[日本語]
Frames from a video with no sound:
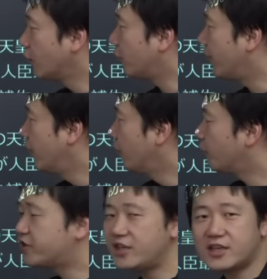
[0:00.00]
これ
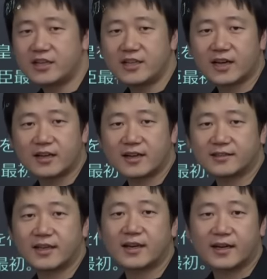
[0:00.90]
おじいちゃんになかな
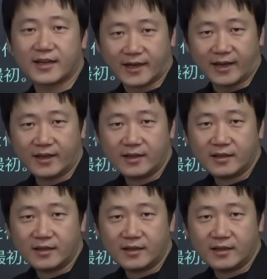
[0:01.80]
か逆らえない。